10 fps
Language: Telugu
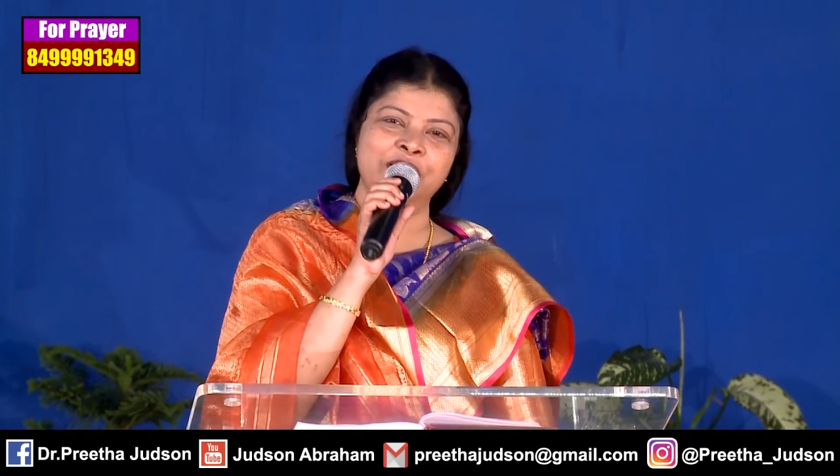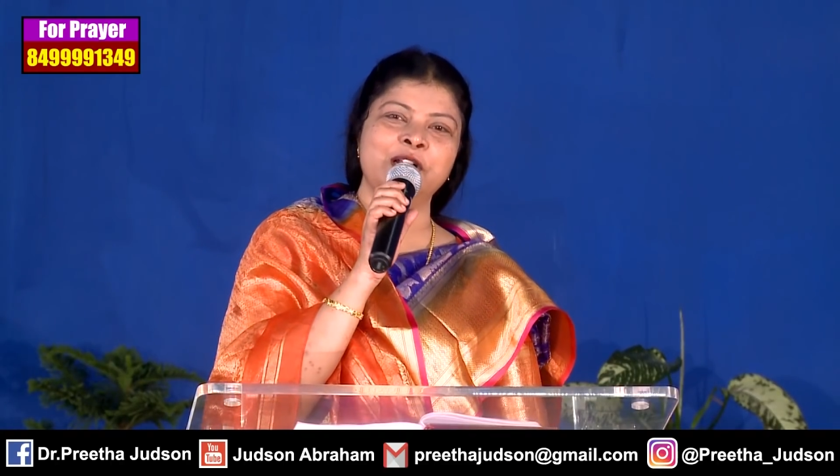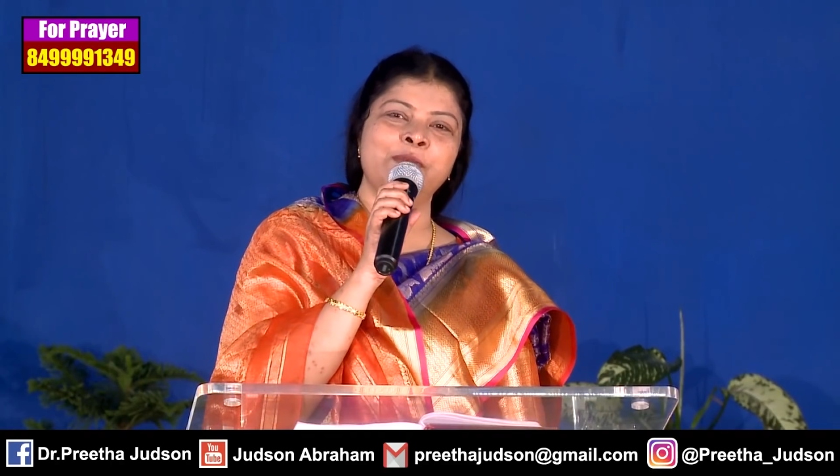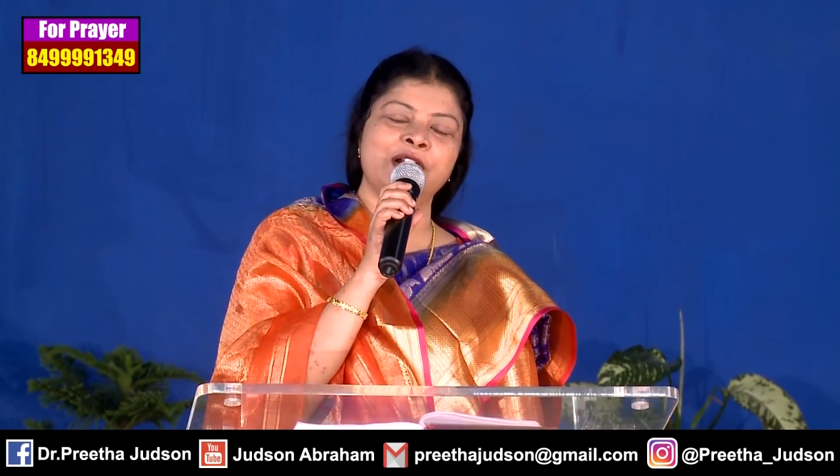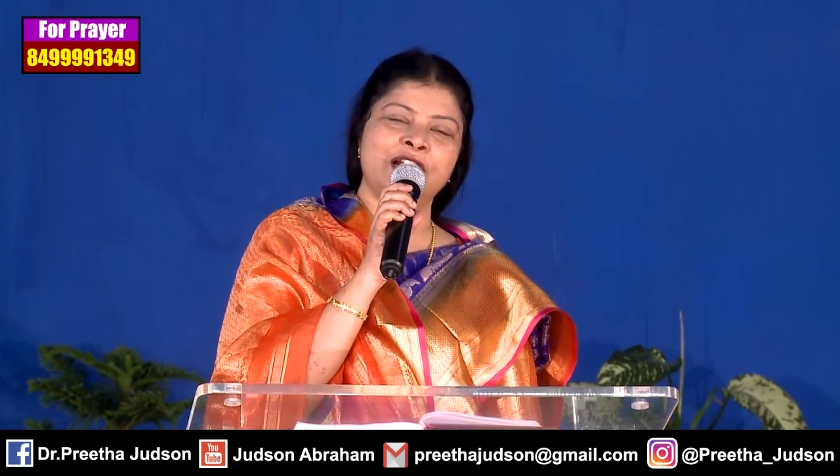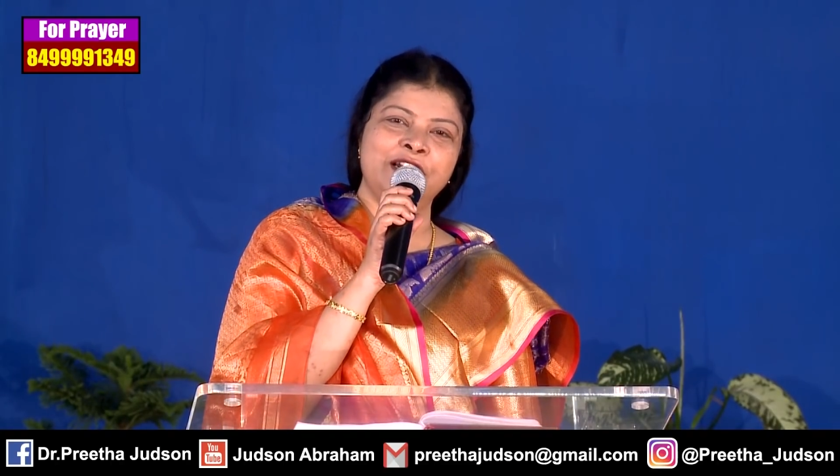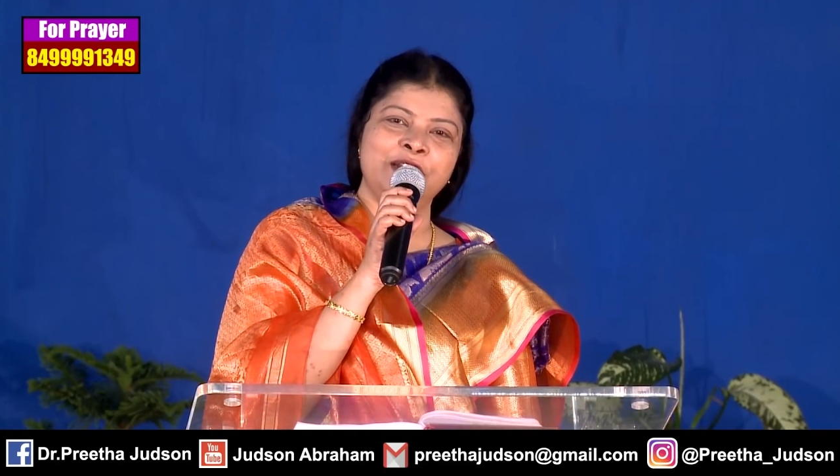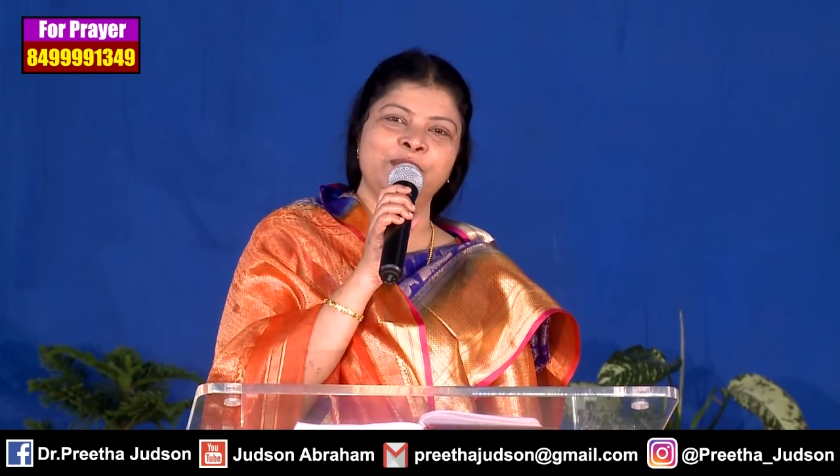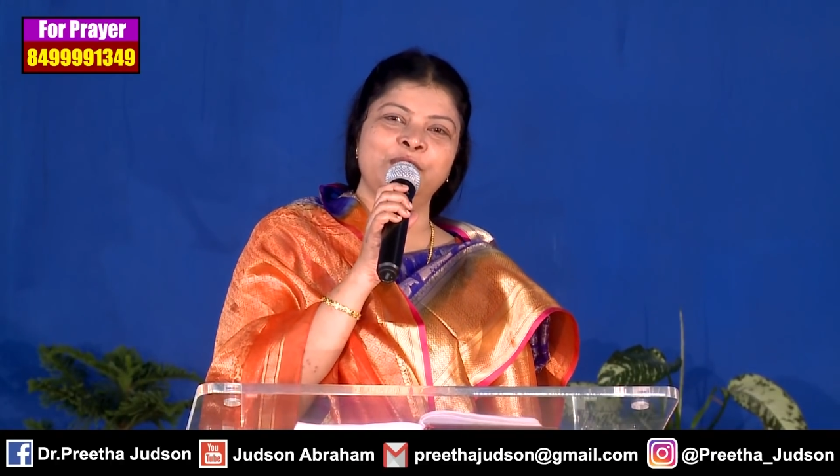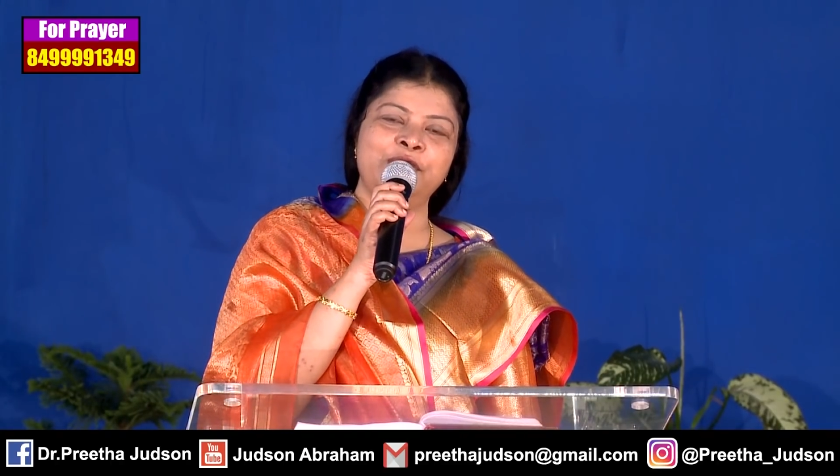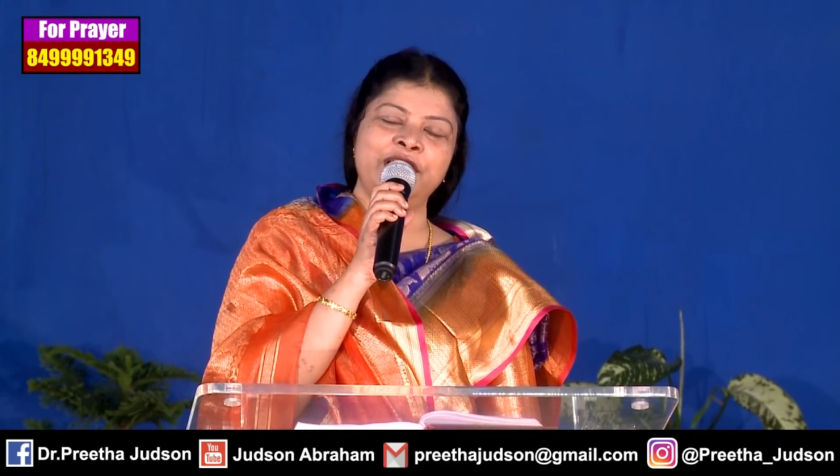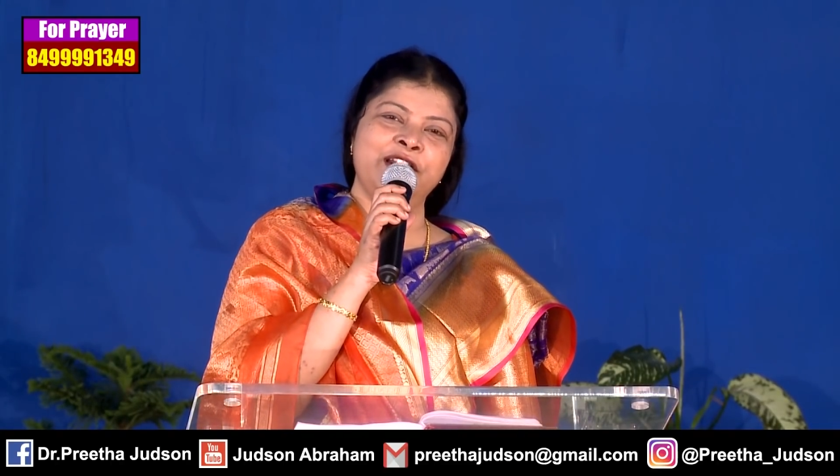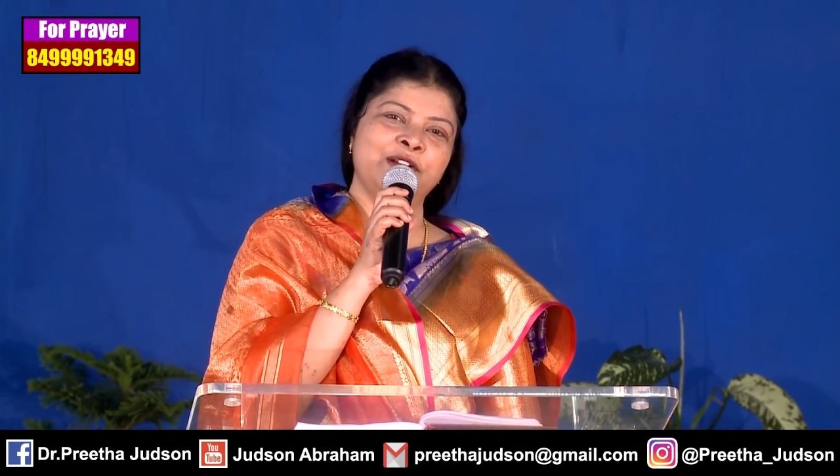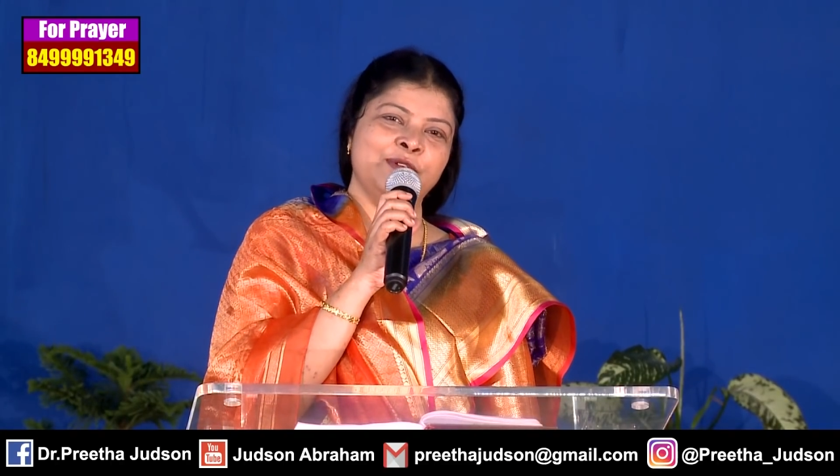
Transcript: నిర్గమకాండము నుండి ఆయన